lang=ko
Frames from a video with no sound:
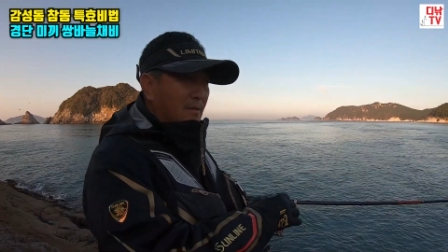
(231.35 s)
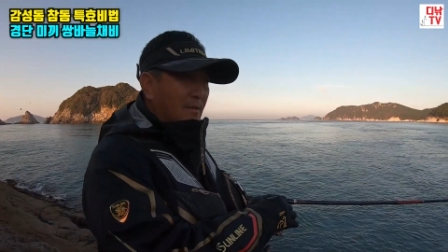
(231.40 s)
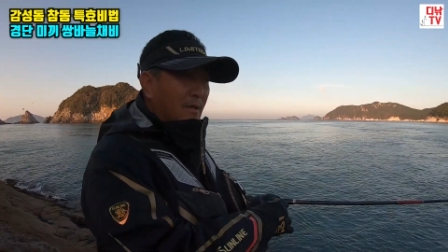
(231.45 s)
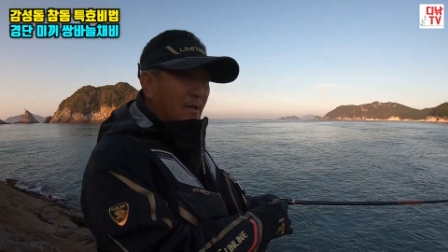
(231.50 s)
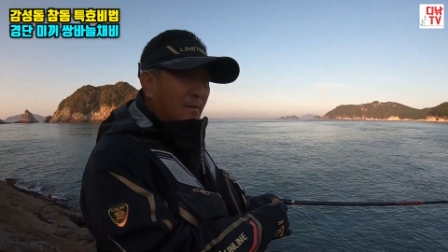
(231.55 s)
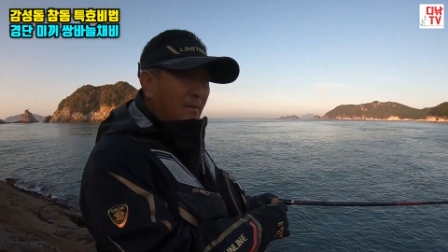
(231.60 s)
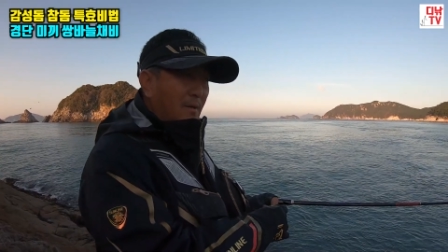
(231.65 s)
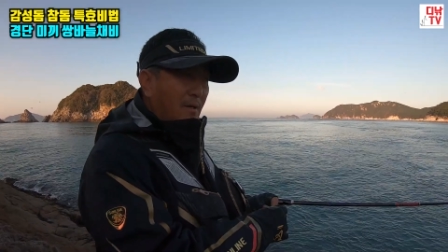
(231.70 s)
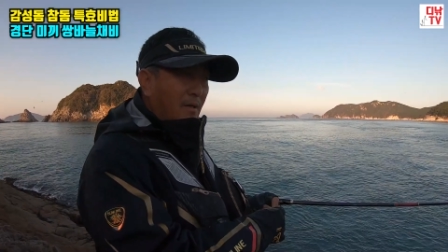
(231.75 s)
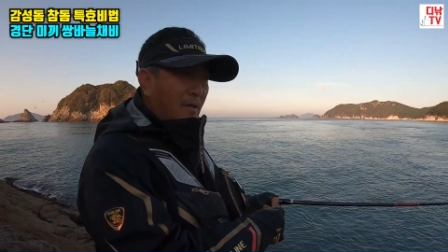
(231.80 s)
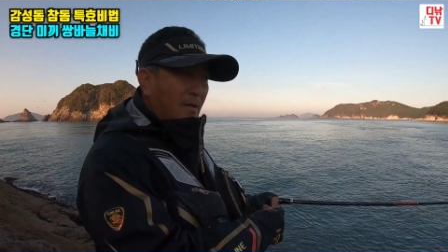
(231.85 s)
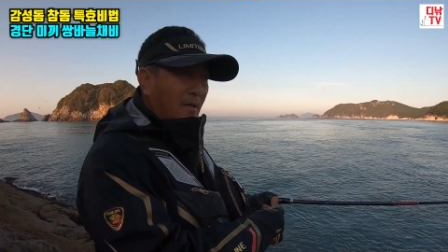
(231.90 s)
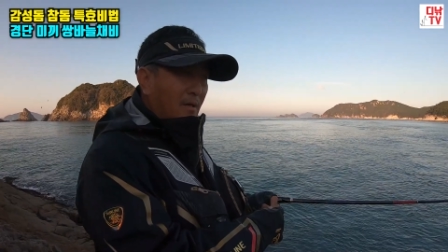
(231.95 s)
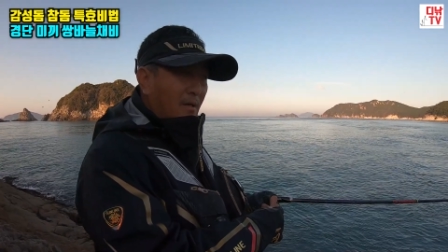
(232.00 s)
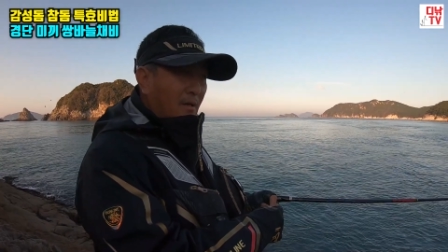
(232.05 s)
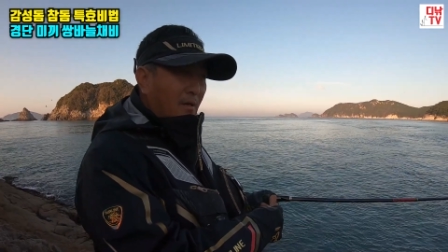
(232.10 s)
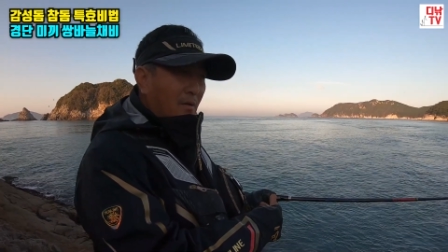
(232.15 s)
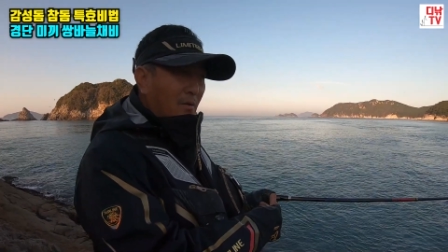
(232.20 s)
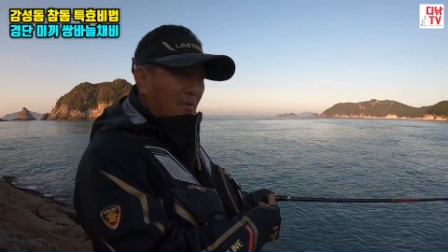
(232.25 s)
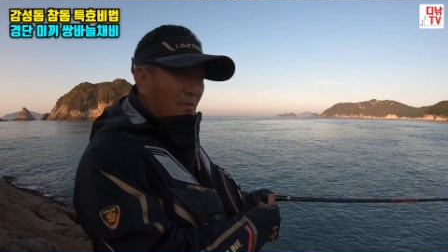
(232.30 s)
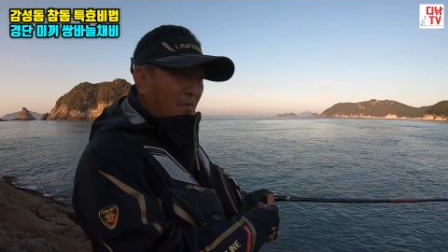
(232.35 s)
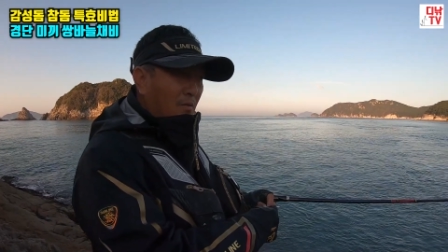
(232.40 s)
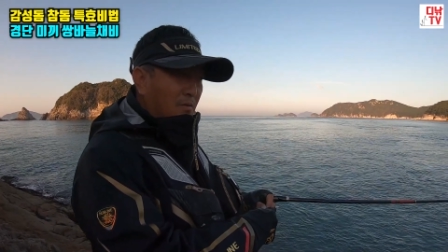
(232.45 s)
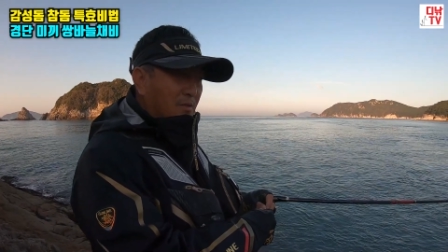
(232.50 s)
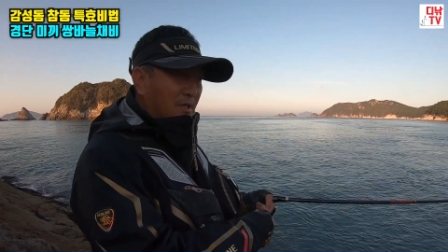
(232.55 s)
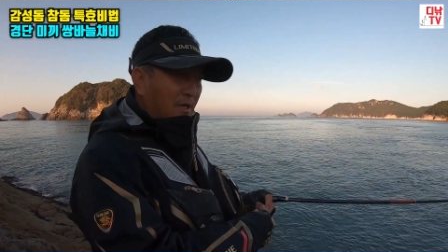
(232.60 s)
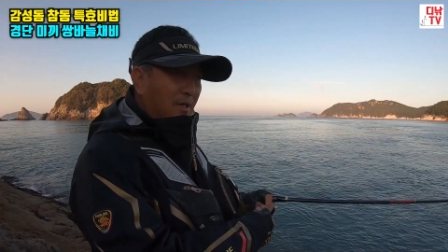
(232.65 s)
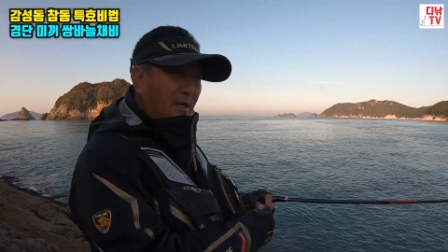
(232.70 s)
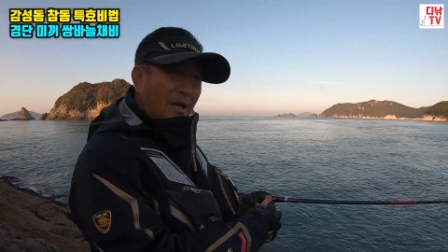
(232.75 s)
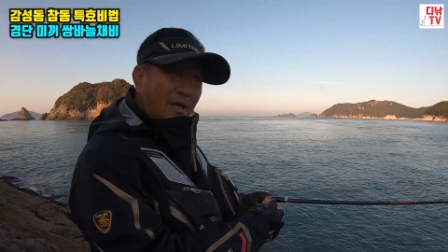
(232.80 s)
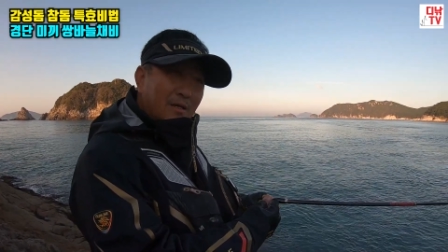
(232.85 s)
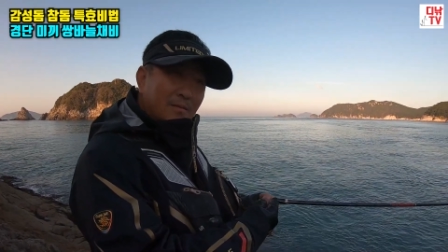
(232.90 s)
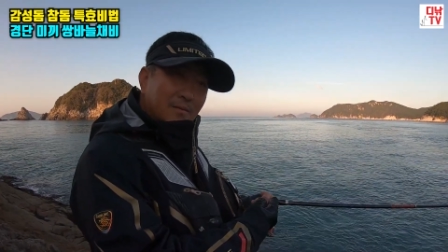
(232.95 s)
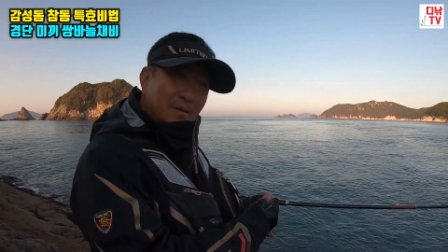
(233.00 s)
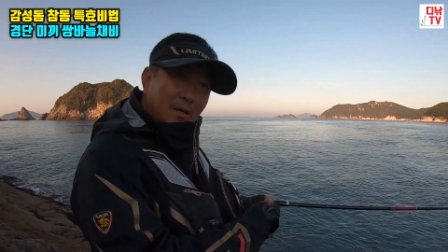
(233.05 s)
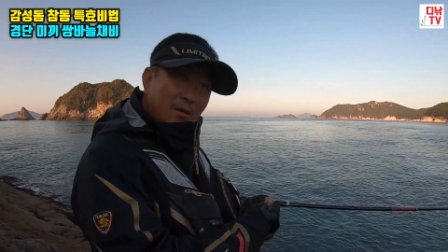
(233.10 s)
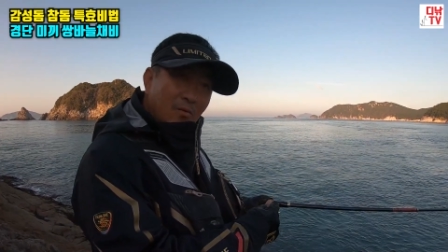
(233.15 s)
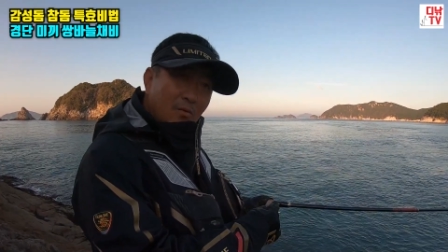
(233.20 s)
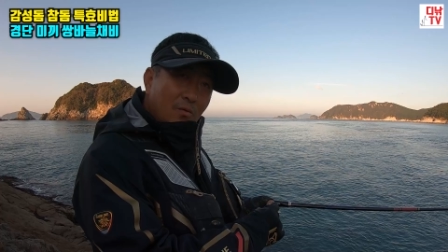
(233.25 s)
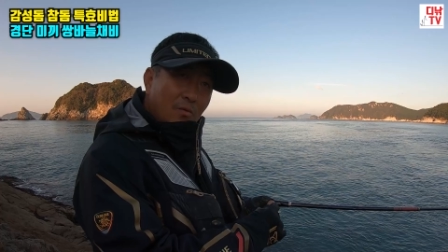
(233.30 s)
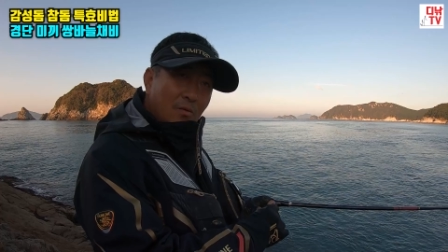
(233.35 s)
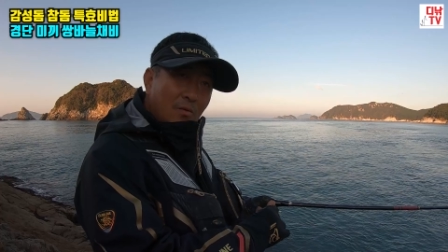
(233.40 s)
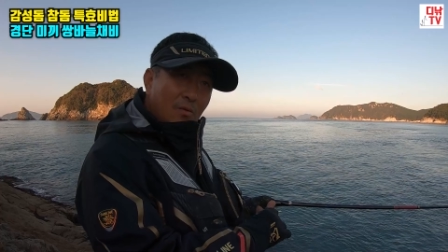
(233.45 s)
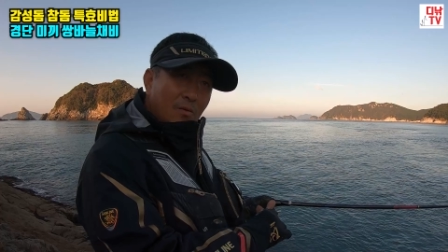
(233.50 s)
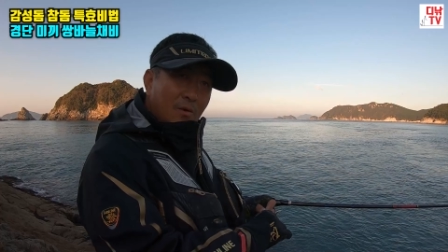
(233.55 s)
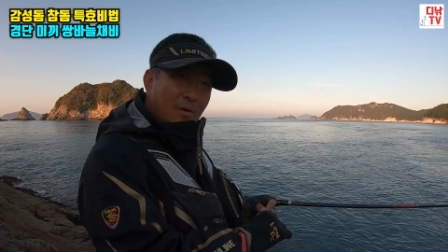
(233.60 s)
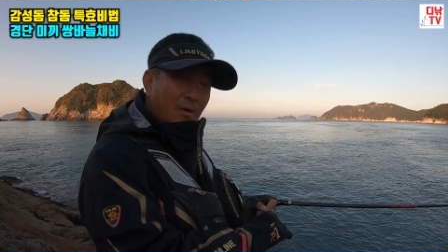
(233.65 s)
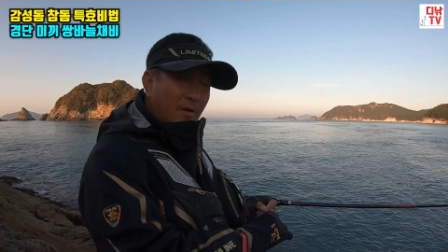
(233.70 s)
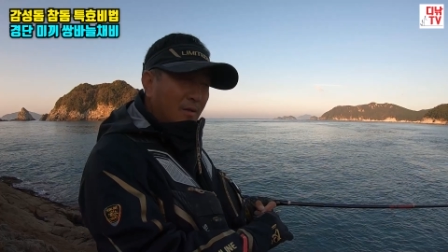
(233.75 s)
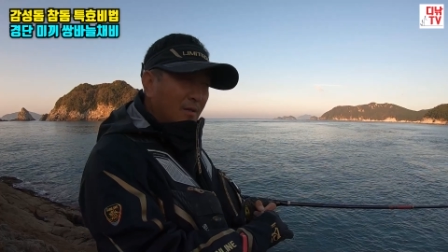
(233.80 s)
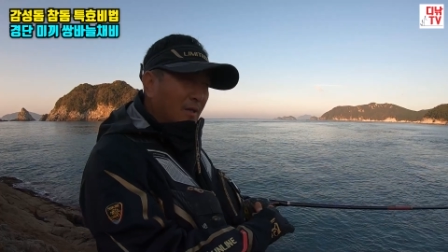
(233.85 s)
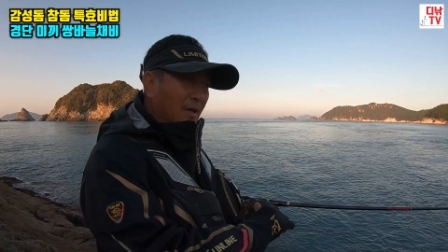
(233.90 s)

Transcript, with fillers: 그다음에 또제 나름대로도 예.